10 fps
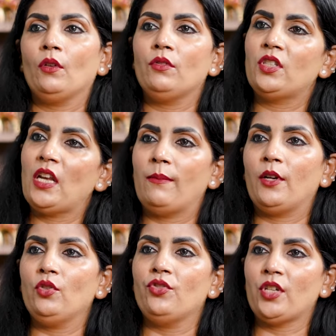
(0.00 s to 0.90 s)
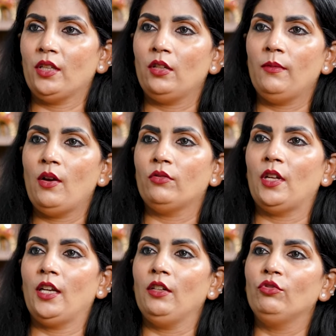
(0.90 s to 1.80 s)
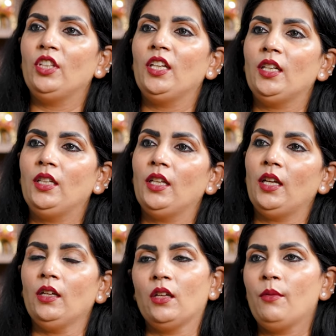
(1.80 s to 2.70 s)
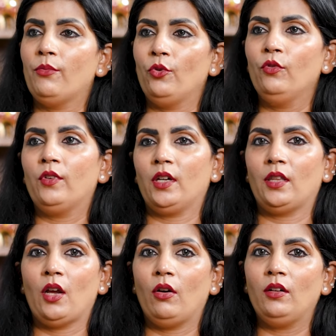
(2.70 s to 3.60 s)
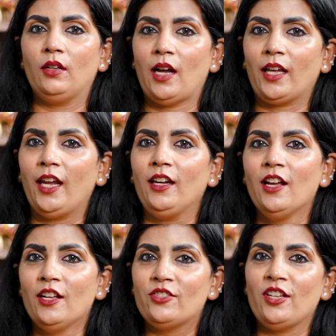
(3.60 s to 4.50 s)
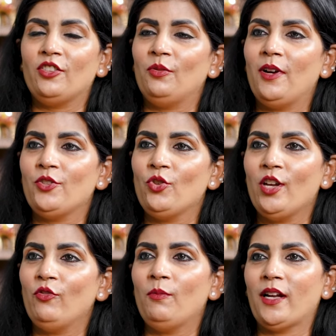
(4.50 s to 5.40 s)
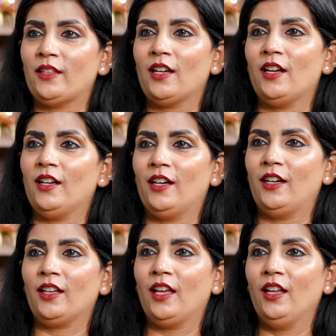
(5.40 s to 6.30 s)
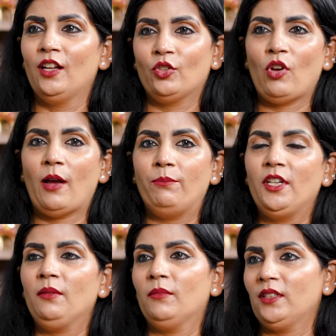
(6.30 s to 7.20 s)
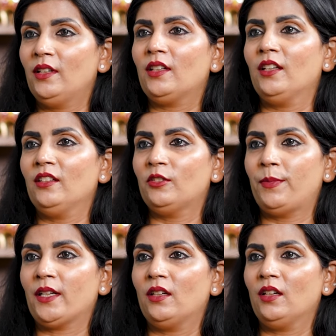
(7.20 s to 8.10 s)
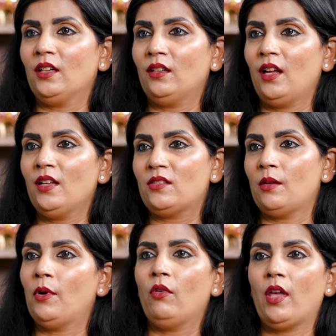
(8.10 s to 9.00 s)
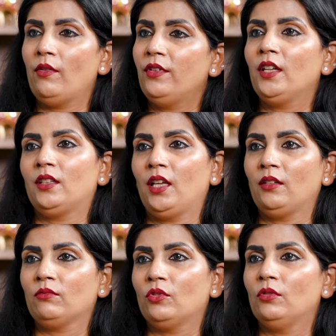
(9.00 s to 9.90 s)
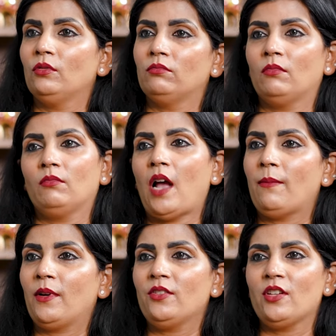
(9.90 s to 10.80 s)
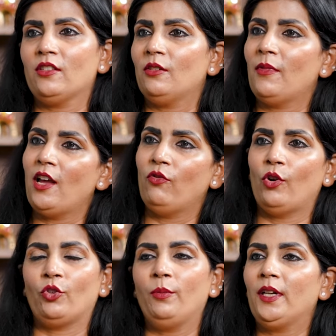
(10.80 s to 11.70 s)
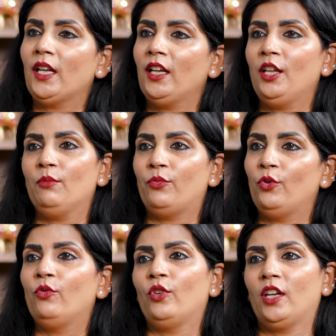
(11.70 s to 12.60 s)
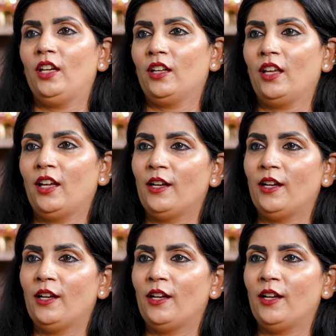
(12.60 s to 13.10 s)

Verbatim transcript: उससे आपका जो चंद्रमा होता है ना वो धीरे धीरे इम्प्रूव करता है और अगेन चंद्रमा जो है वो माता का कारक है तो आपनी हम्म। अपनी मदर की रिस्पेक्ट करना इज अबाउट एवरीथिंग तो आपका चंद्रमा है वो ऑटोमेटिकली इम्प्रूव होने ठीक है लगेगा